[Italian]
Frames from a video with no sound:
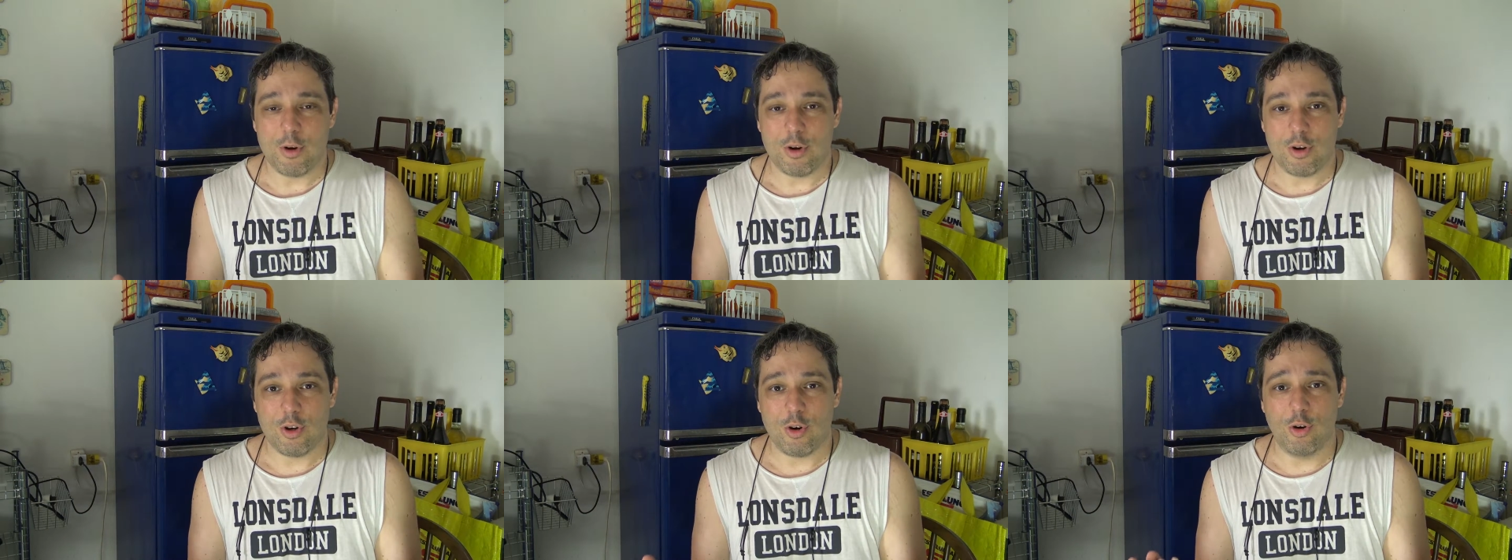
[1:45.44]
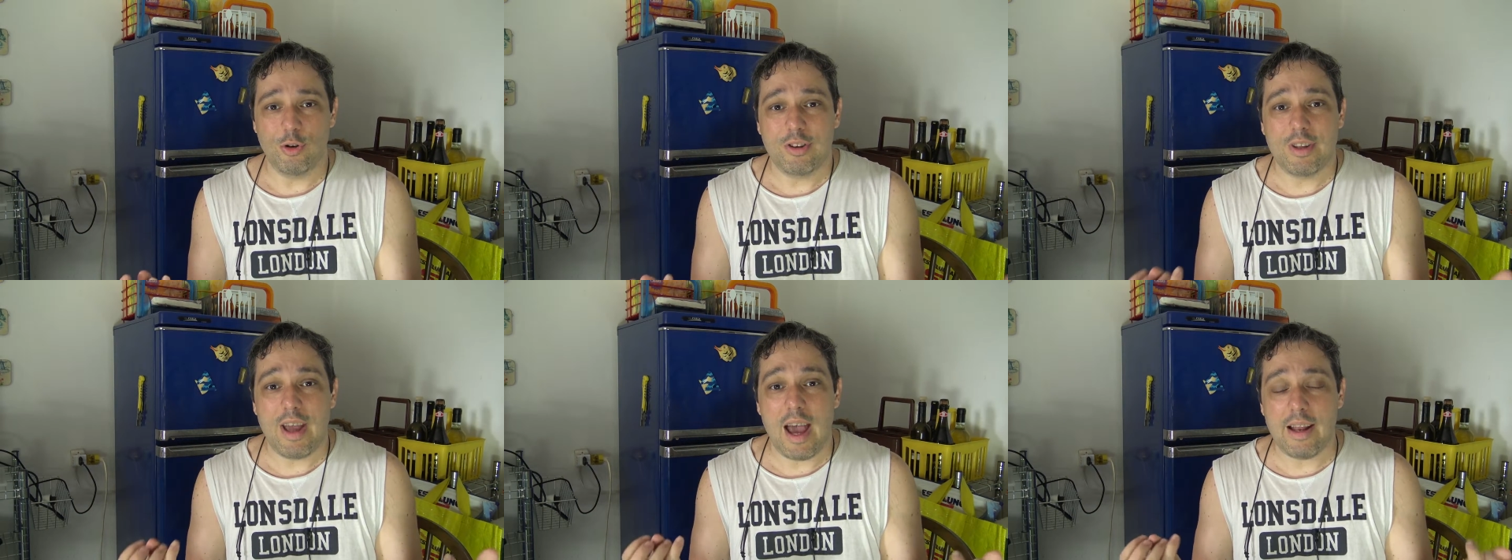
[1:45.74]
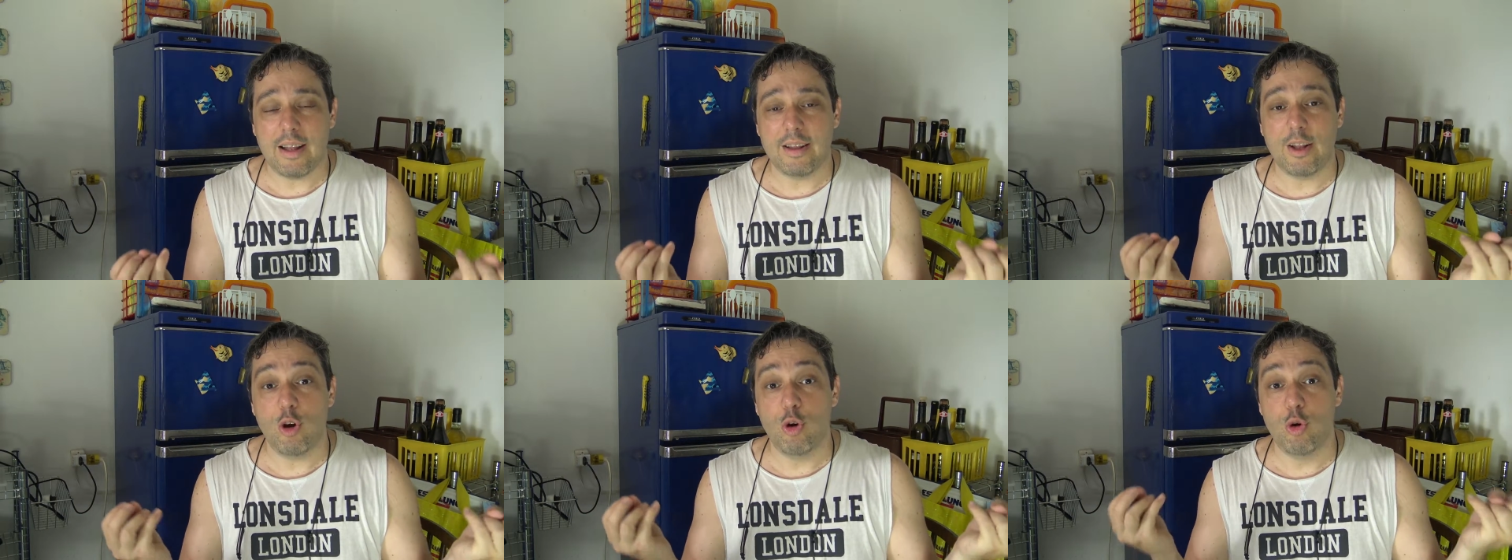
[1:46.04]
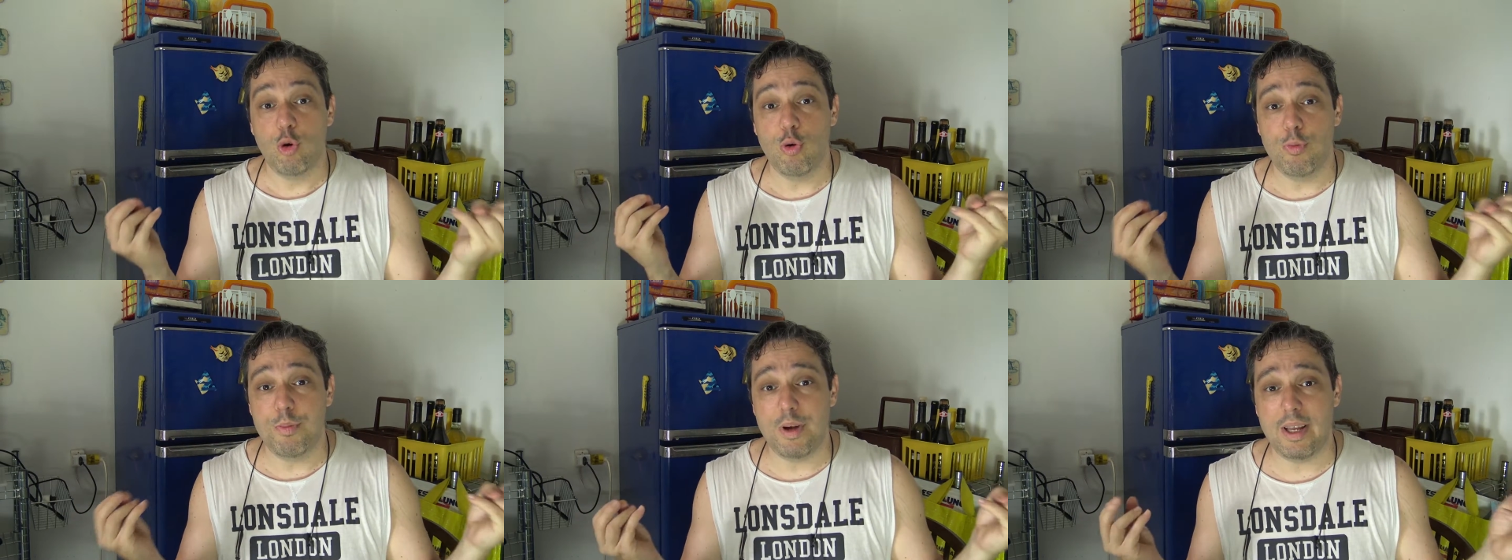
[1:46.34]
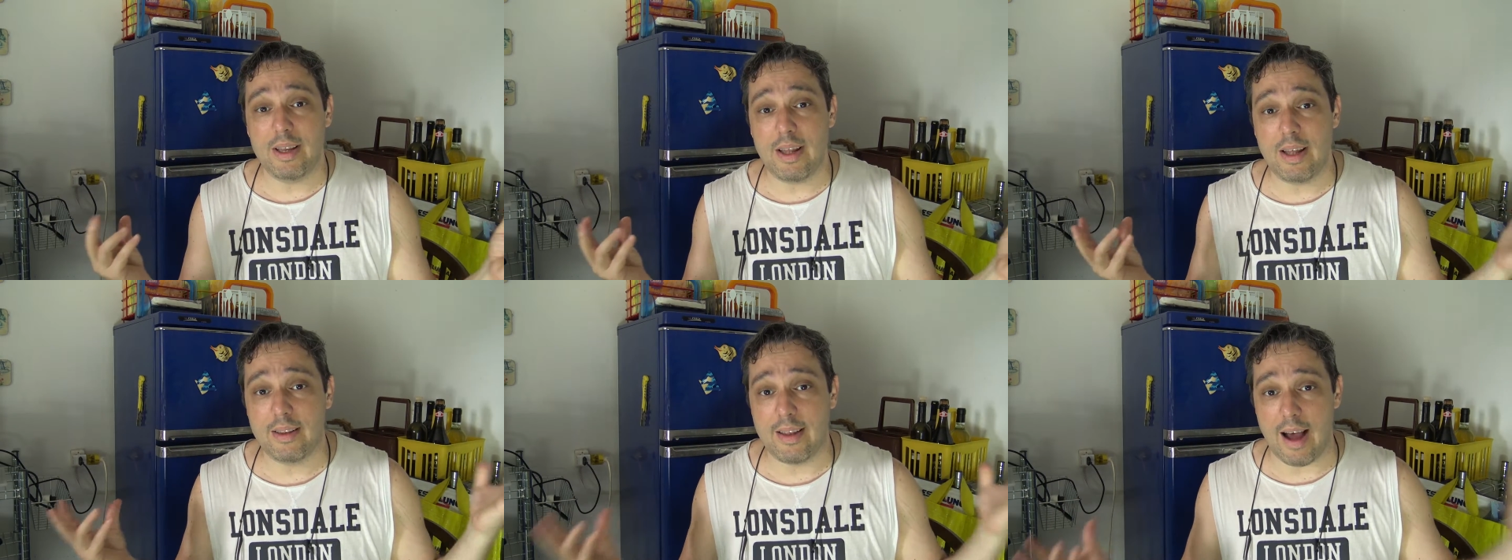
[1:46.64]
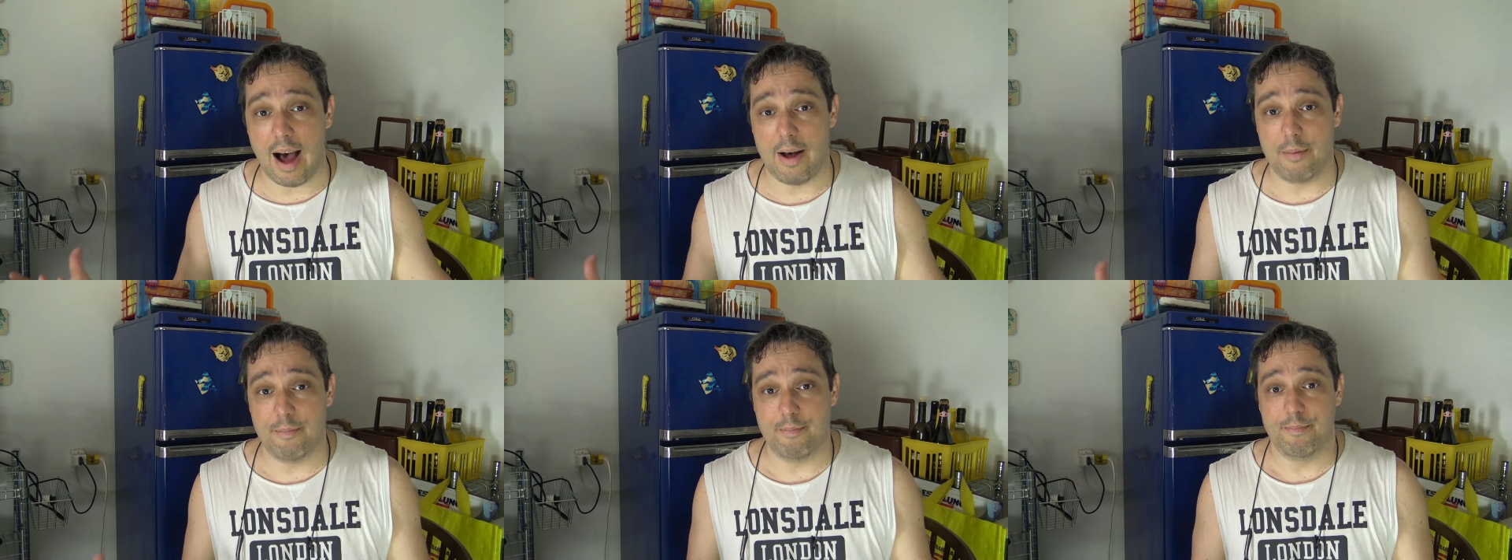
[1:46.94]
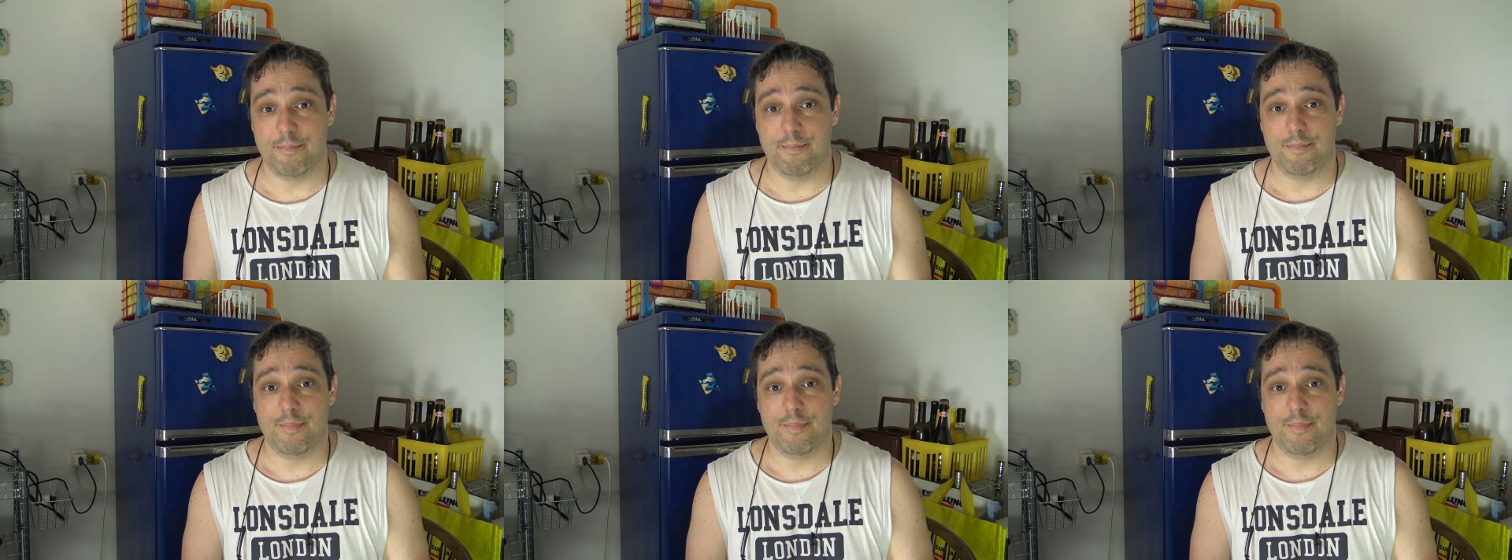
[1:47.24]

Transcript: contiene dell'umidità.